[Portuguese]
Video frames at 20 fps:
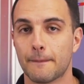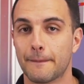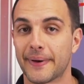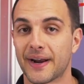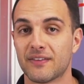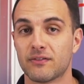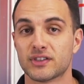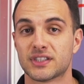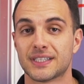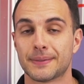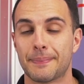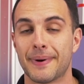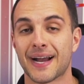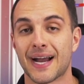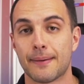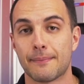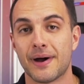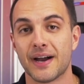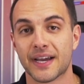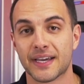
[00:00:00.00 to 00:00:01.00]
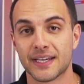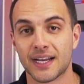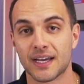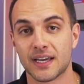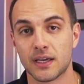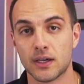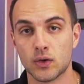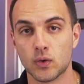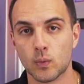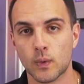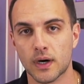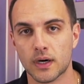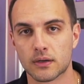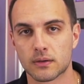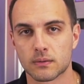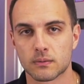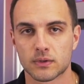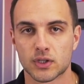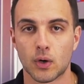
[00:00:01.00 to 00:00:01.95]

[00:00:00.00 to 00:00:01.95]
para você pagar a máquina em um ano.